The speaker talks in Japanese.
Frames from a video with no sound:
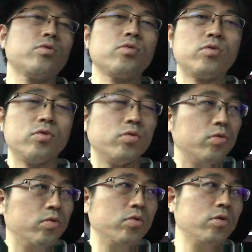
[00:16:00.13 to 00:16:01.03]
つの
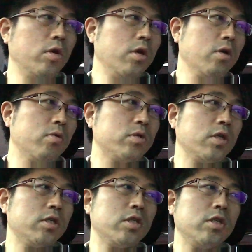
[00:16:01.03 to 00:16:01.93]
ツール、個
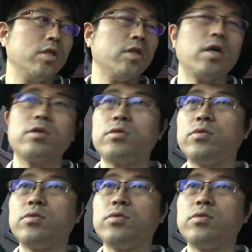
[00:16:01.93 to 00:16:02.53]
性心理学